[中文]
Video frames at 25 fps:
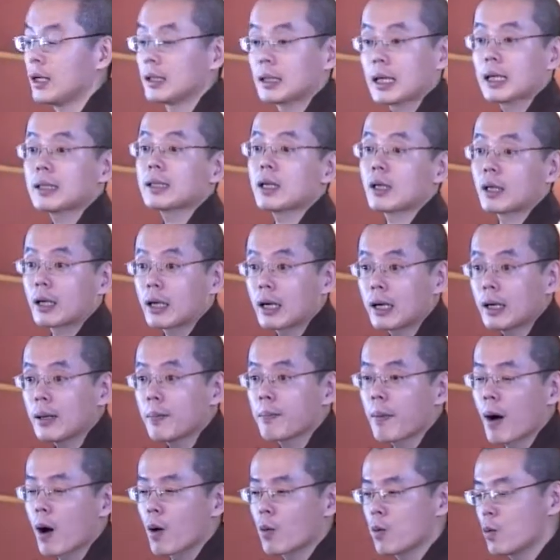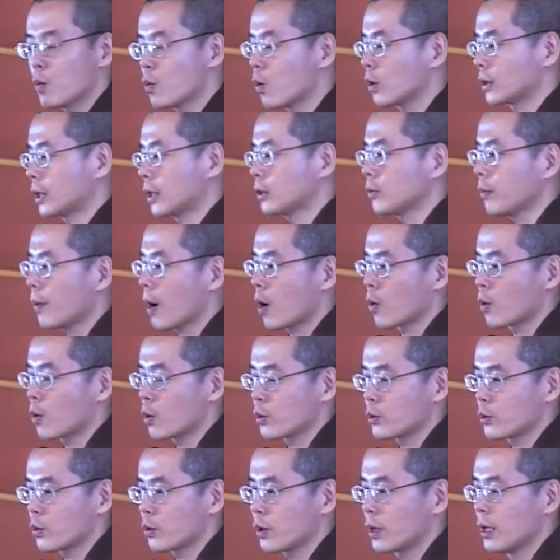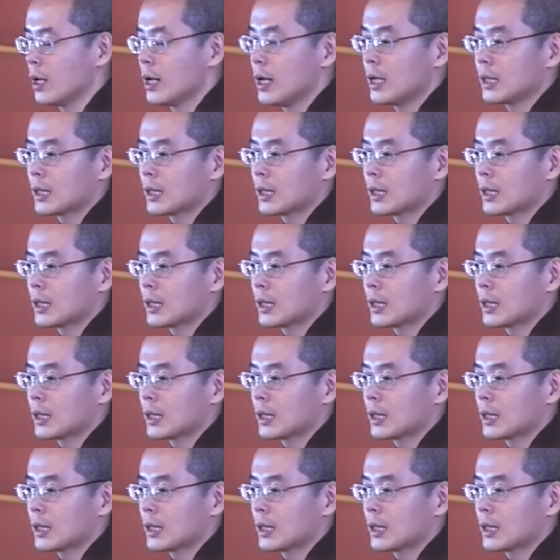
他想可以保护我，他就跑过去，